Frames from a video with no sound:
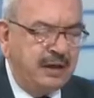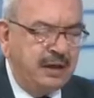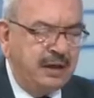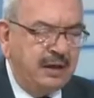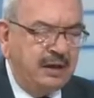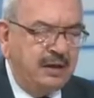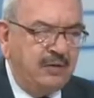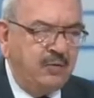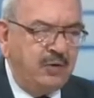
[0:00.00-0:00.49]

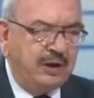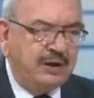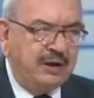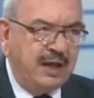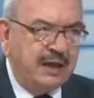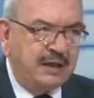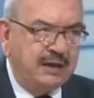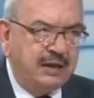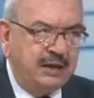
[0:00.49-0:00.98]
آه،
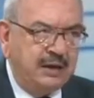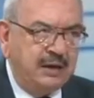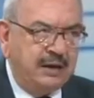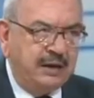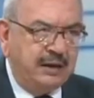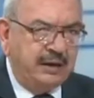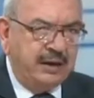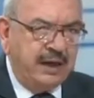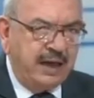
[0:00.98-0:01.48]
الوحدات
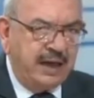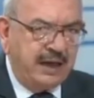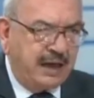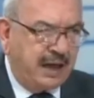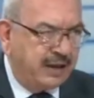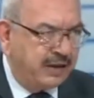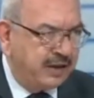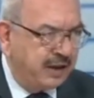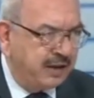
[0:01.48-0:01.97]
العنايه
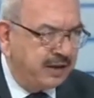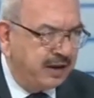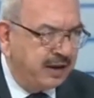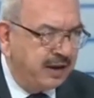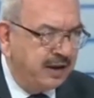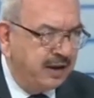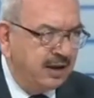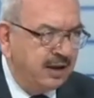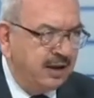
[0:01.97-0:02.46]

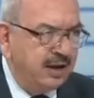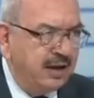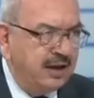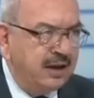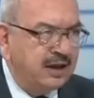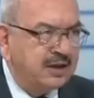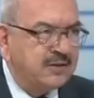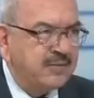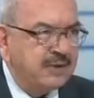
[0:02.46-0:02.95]
الحثيثه يجب